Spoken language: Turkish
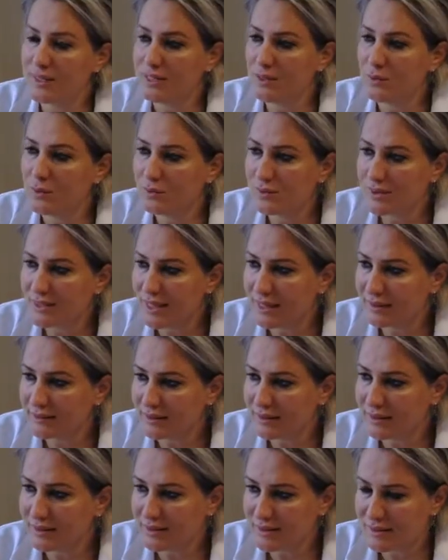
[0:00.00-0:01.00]
ile ülser
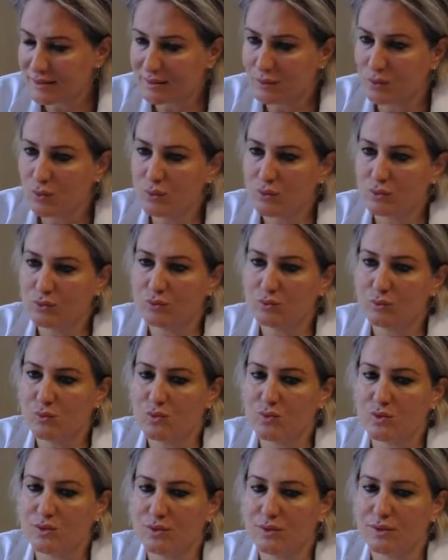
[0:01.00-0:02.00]
tanısı
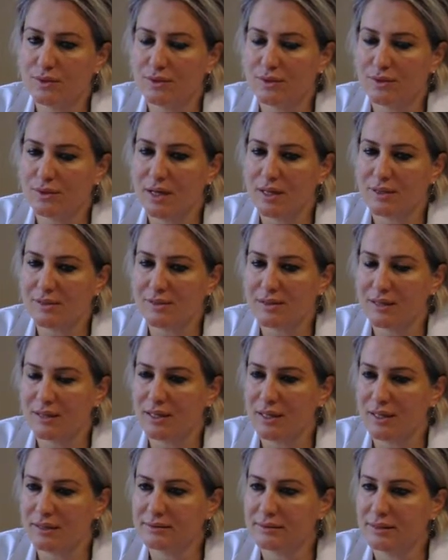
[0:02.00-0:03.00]
koyduğumuz e,
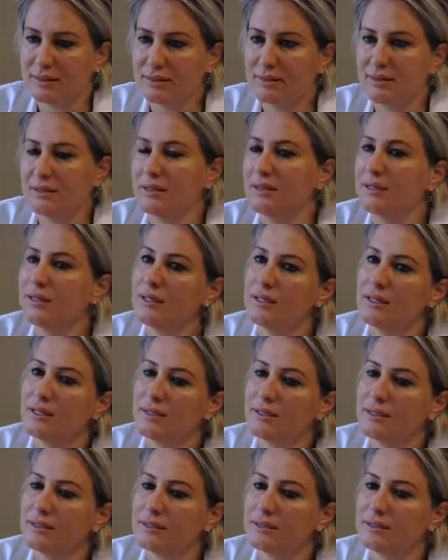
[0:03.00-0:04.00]
hastalarda
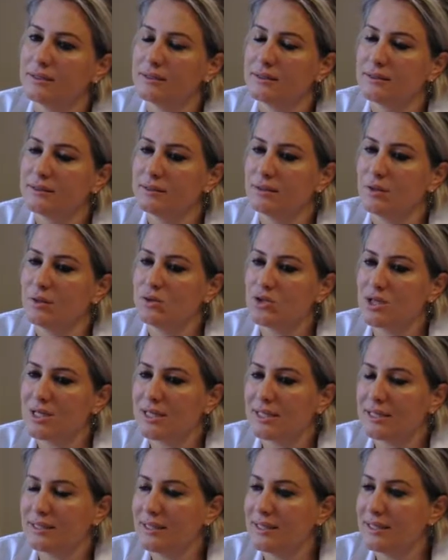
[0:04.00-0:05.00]
ee,
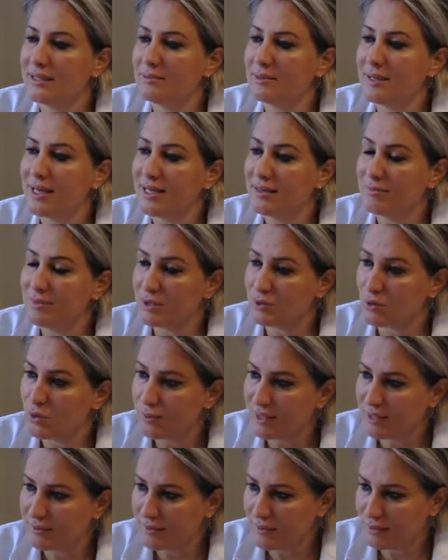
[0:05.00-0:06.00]
öncelikle eğer
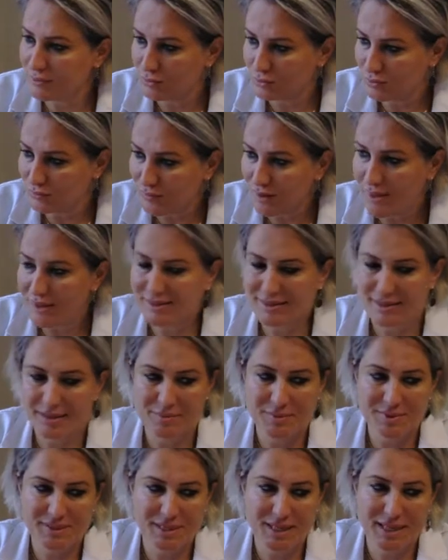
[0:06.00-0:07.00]
mikrobik bir durum
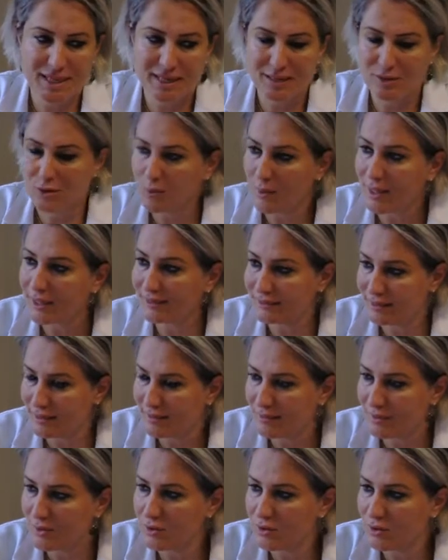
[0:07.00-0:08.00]
varsa mesela
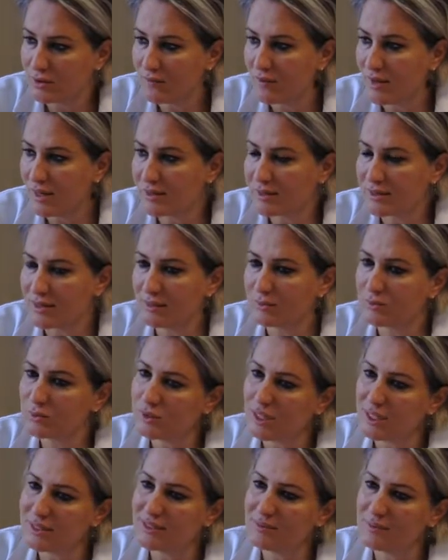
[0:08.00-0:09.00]
helikobakter pylori varsa
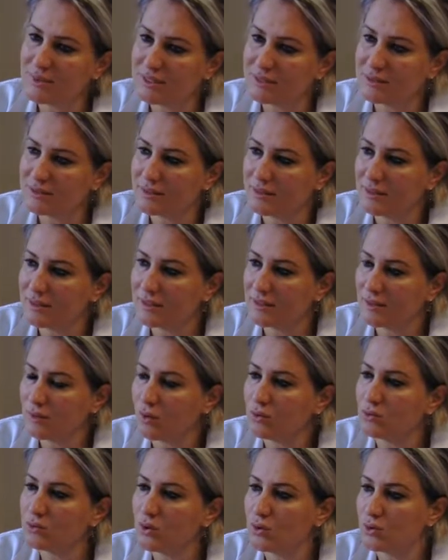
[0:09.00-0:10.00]
bunlarda bir e,
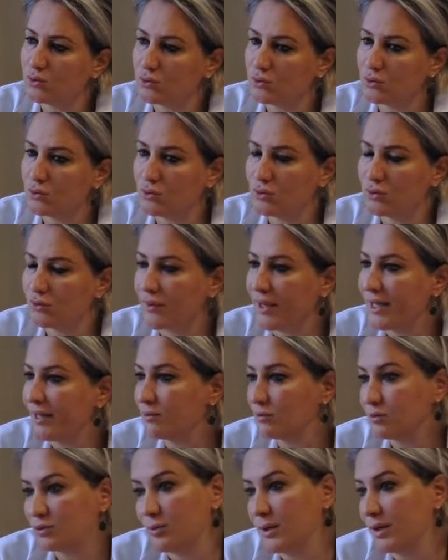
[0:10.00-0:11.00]
14 günlük
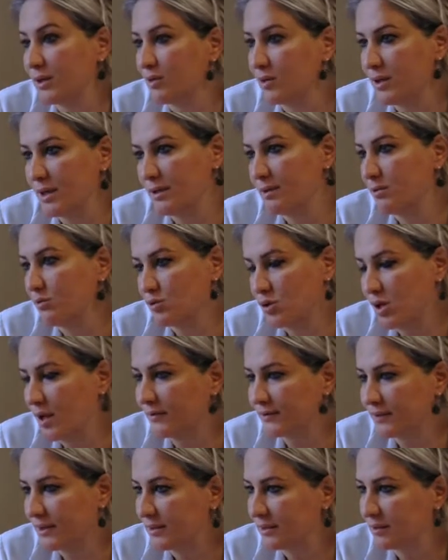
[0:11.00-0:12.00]
veya duruma göre 3
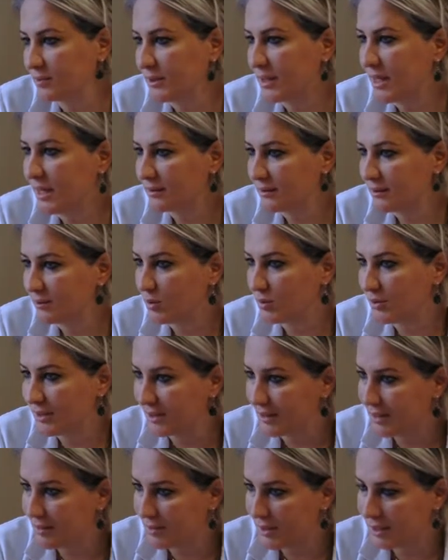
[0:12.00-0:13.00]
haftalık bir
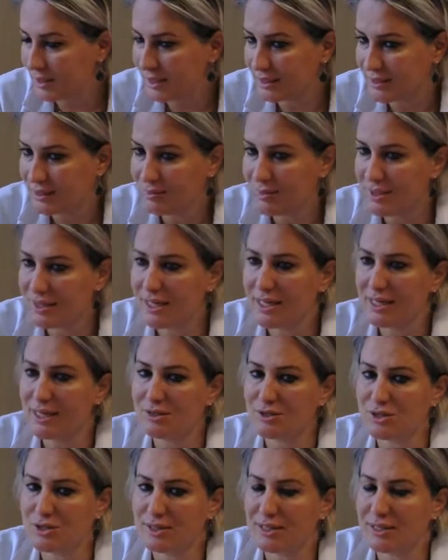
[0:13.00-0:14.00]
antibiyotikle birlikte mide
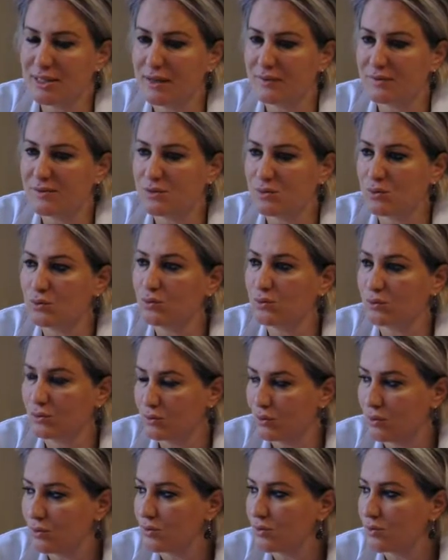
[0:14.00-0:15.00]
ilacı tedavisi
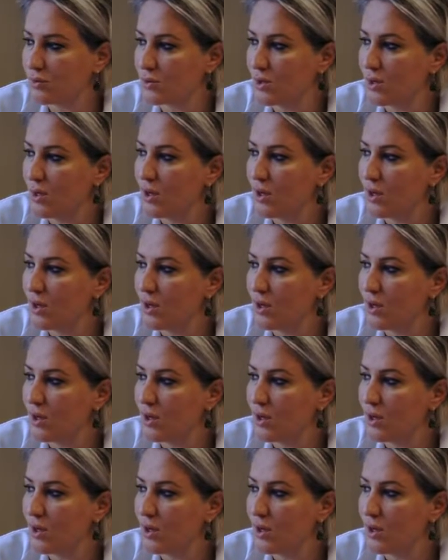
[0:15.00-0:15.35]
uyguluyoruz.